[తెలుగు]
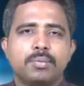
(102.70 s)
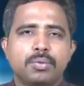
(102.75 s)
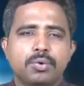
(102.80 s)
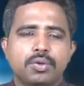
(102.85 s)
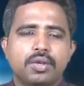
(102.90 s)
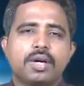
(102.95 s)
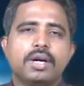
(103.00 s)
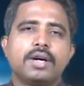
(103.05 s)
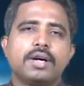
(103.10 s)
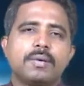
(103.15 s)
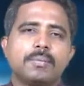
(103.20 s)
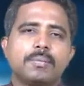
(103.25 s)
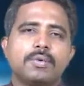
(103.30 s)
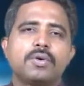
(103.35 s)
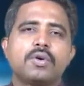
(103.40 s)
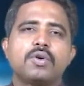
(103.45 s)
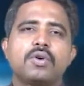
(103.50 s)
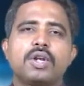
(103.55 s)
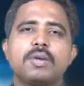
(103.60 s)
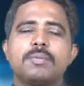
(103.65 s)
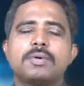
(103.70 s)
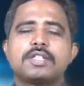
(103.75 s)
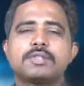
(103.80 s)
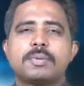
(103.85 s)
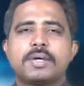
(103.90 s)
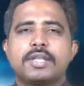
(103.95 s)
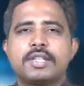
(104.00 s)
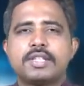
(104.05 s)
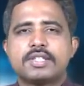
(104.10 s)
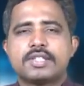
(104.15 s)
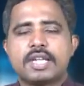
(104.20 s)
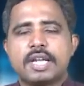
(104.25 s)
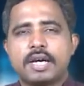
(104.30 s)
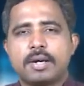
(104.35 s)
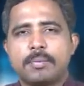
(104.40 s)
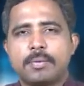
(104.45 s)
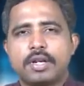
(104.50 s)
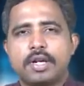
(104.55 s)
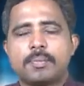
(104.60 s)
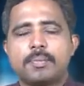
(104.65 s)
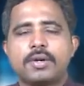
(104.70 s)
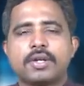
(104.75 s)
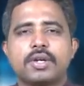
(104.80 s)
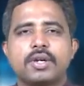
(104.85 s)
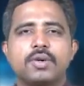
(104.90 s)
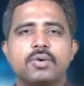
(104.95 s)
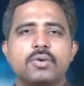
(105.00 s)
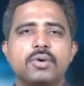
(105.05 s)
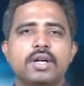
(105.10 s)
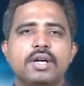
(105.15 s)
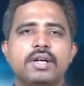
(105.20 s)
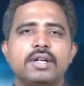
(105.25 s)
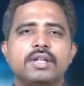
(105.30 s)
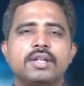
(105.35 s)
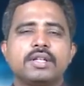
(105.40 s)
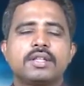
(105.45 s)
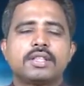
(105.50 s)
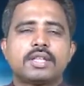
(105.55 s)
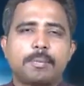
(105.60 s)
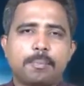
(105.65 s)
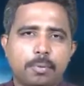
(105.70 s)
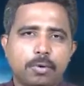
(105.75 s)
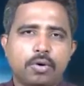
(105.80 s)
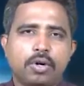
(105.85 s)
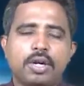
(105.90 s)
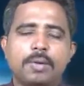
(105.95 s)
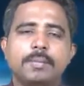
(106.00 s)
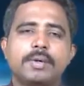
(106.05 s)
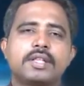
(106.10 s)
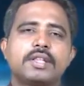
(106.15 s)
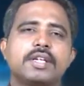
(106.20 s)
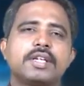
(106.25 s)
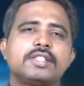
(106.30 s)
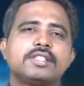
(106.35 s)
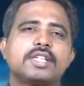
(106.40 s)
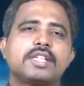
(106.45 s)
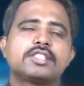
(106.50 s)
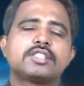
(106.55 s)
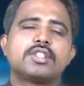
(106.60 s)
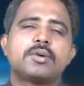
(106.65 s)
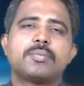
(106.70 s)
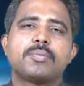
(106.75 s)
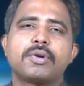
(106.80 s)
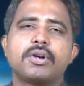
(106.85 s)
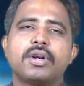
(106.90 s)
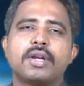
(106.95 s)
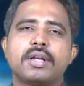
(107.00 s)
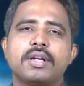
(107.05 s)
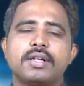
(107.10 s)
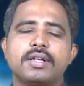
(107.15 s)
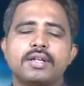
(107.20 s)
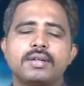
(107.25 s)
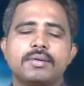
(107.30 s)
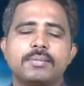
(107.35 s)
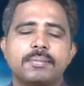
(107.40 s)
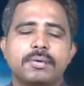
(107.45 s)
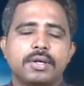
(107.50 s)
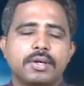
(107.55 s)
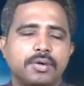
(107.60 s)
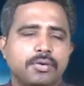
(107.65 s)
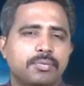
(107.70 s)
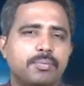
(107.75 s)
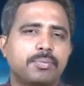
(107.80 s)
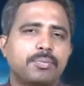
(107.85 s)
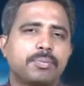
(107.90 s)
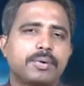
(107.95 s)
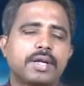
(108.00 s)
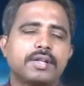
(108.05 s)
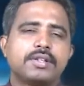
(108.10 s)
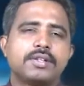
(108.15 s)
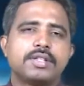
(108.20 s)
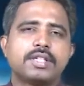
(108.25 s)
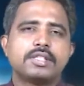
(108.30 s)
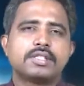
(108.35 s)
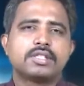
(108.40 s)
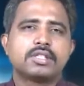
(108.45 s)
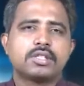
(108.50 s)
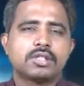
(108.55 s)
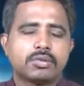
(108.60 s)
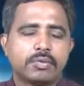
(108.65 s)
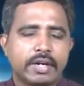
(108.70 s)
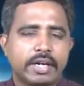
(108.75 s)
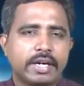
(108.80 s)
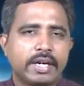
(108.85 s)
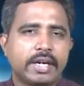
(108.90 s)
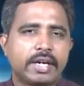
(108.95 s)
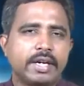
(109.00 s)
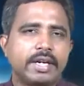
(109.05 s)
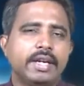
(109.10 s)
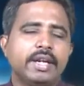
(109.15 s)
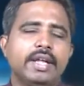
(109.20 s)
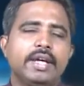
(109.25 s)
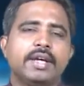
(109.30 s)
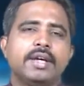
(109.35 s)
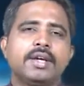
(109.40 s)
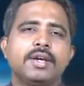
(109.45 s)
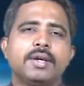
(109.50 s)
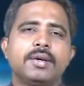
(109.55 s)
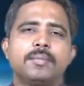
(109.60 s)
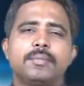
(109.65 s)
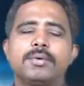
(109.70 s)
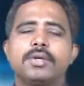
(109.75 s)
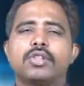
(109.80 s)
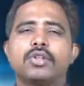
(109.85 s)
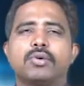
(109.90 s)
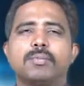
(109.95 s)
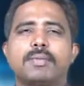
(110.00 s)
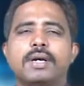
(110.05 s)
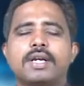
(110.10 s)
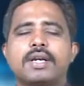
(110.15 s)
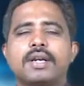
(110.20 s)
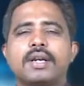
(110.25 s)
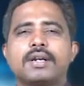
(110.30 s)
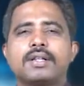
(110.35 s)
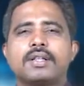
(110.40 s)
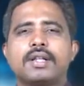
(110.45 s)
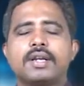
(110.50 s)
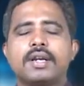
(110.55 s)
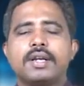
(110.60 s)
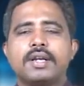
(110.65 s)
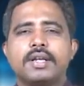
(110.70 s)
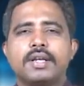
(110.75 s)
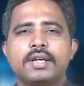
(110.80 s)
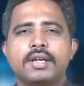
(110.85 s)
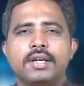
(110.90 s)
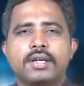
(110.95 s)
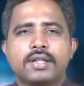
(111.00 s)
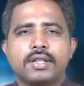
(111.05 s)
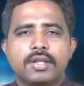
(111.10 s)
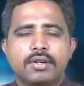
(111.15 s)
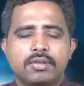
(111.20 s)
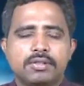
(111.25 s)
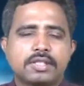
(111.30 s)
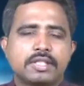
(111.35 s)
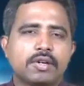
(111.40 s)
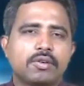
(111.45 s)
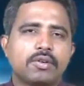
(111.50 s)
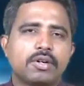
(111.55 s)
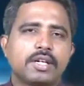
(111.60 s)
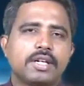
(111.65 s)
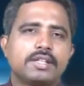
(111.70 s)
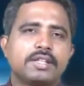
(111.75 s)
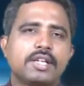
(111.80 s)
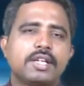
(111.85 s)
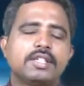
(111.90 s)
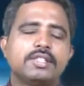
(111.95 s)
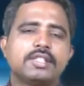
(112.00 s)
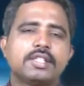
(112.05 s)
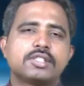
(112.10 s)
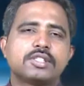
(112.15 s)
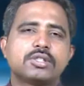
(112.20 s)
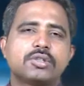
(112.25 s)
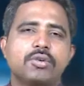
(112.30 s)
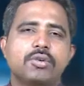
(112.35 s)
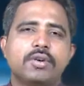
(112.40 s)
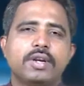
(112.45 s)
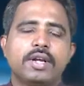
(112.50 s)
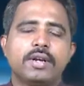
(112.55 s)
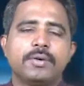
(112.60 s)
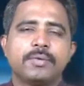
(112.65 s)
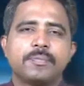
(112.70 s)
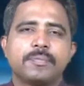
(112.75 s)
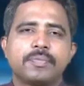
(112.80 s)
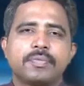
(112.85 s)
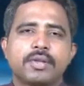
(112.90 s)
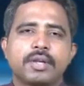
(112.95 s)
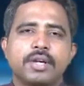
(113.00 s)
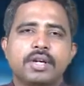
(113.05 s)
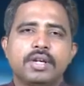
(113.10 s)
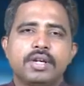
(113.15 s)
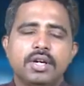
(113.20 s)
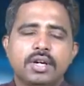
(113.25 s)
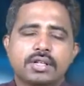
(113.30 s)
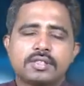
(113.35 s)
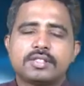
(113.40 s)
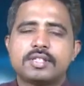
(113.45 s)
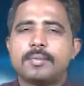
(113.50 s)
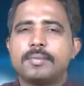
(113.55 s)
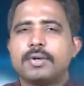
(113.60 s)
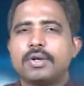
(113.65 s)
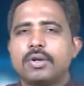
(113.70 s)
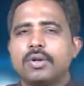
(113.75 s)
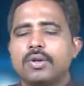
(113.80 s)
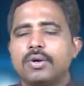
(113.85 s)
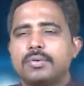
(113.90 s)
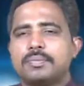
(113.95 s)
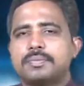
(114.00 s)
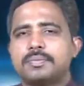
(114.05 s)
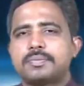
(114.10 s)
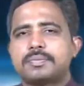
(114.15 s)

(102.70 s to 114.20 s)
ముందుగా మేము ఒకవేళ మీకు స్పందించలేకపోయినప్పటికీ కూడా తప్పకుండా మీకు తిరిగి చేస్తాం ప్రియులారా మీకు ప్రార్థన చేస్తాం స్వయంగా నేనే మీతో మాట్లాడతానని దేవుని సేవకుడిగా తెలియజేస్తూ ఉన్నాను ఈ యొక్క సమయంలో